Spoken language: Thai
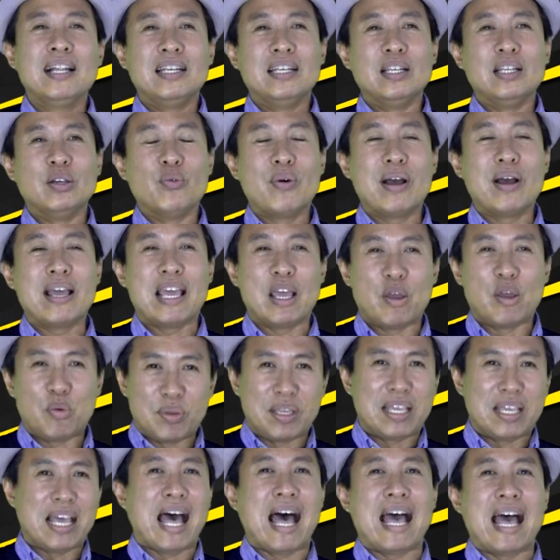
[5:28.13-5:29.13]
หรือว่า
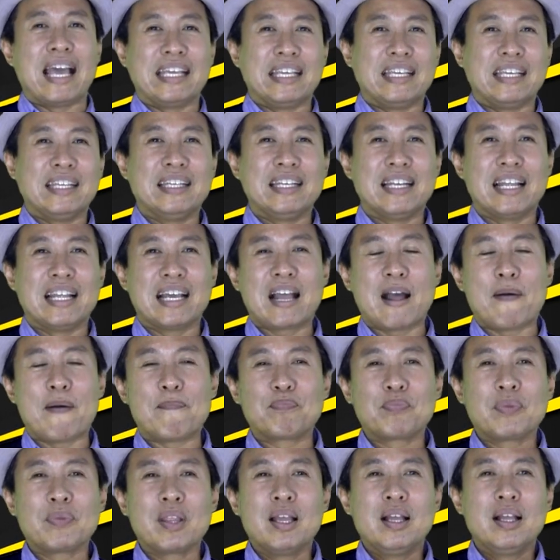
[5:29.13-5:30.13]
AVI นะครับ
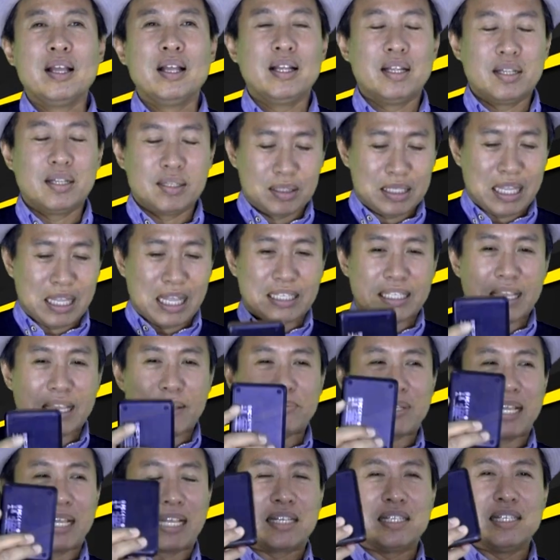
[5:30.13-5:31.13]
เนี่ยเซฟ
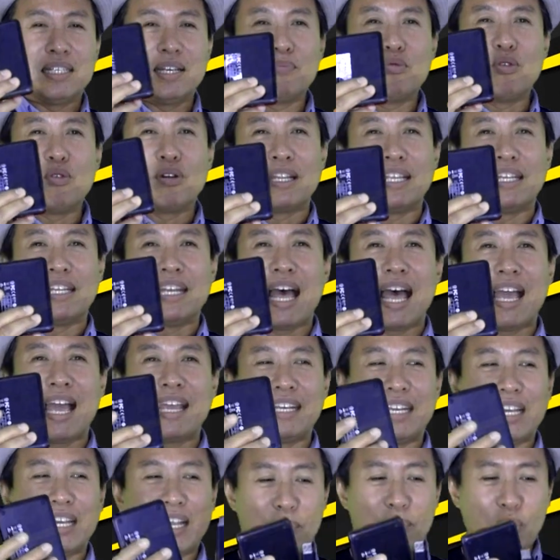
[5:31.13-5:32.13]
ใส่เครื่องพวกนี้ได้
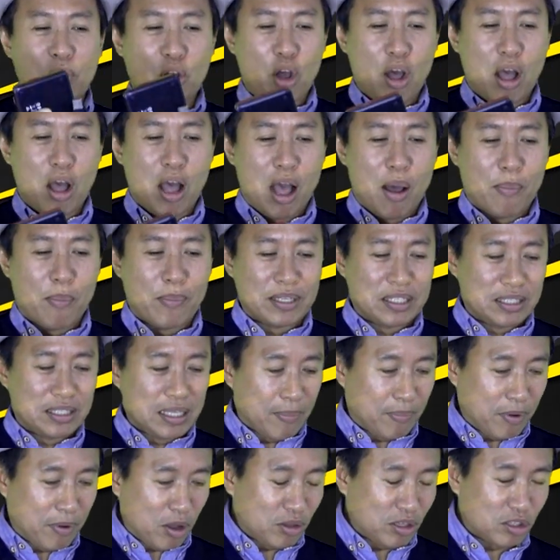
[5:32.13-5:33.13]
นะครับ แล้วก็เอามาเสี
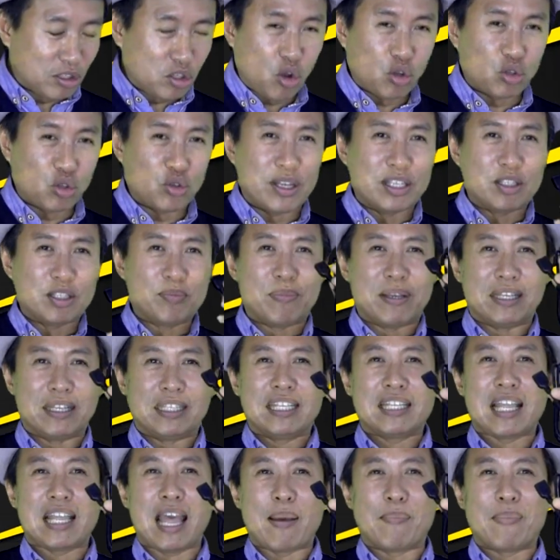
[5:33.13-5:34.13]
ยบเข้าจากช่อง USB
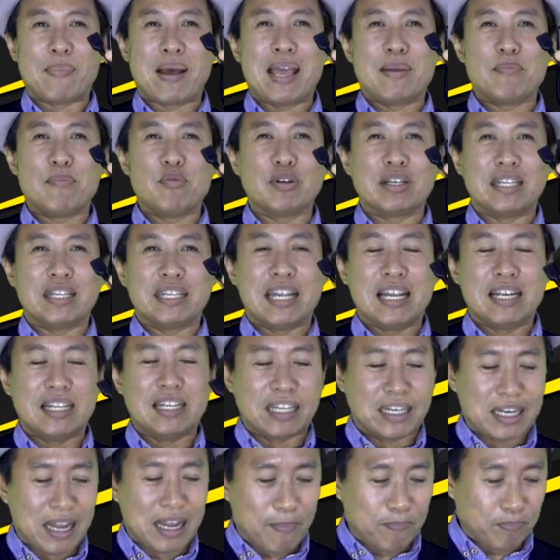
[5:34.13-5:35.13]
ที่แถมมาให้พวกนี้ได้เล
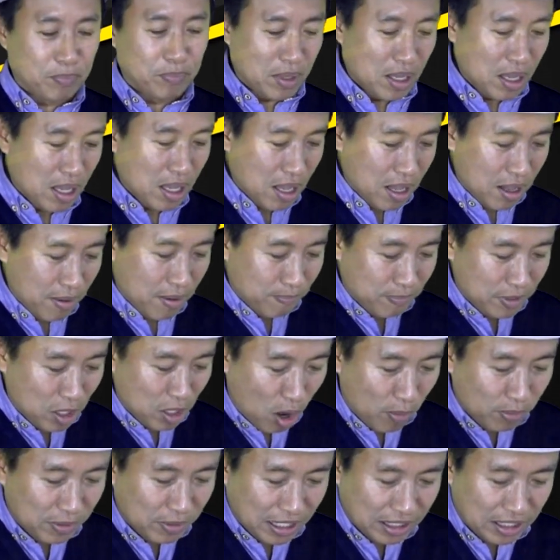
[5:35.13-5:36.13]
ยครับมีอ
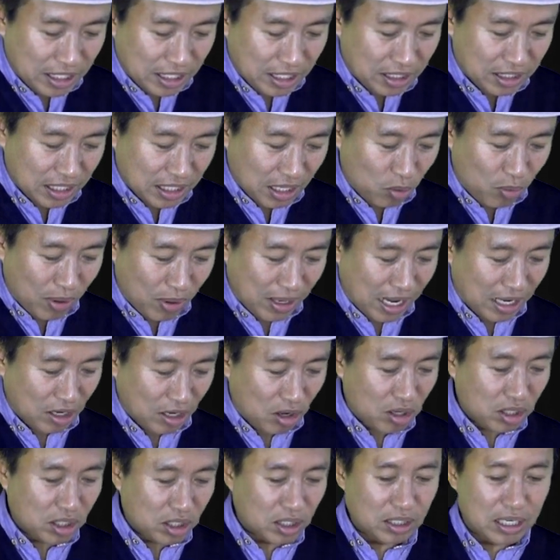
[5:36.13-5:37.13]
อปชั่นที่เหนือกว่านั้น
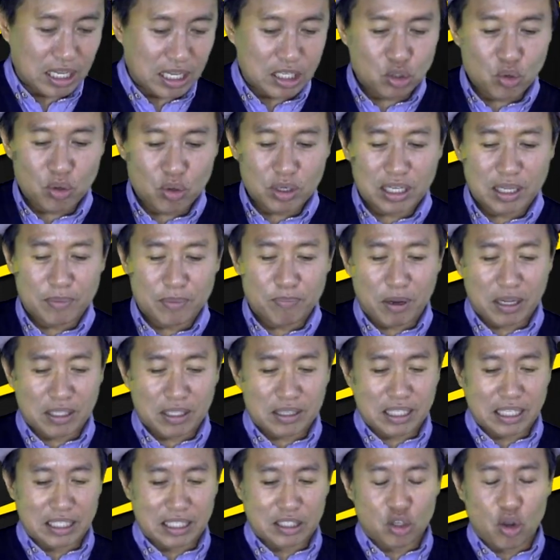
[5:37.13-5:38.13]
ก็คือในช่วงนี้ปก
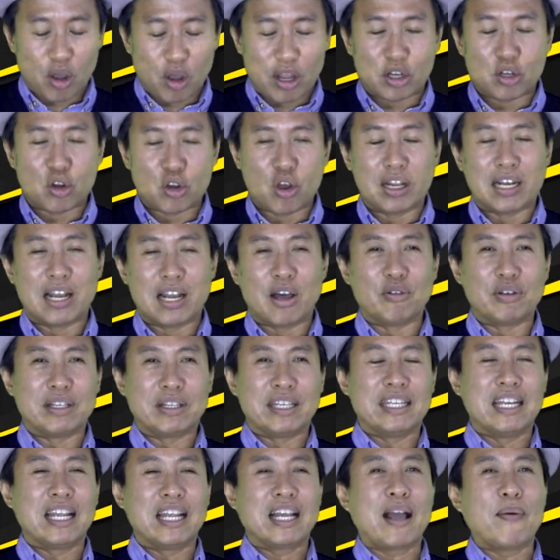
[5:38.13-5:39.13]
ติจอยแอนดรอยเหล่า
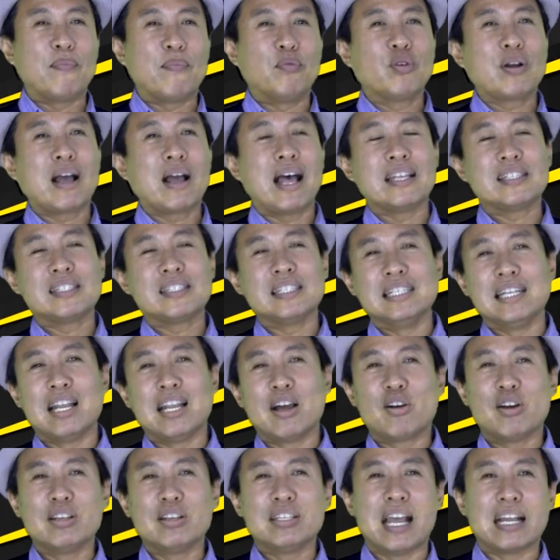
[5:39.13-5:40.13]
นี้นะครับลูกค้าซื้อ
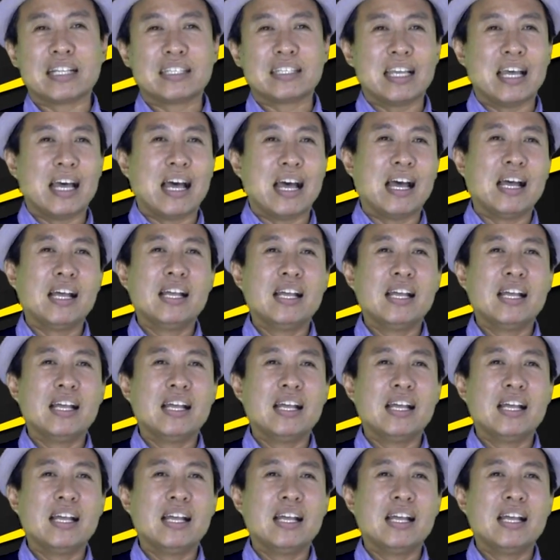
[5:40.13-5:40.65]
แล้วก็อยากจะ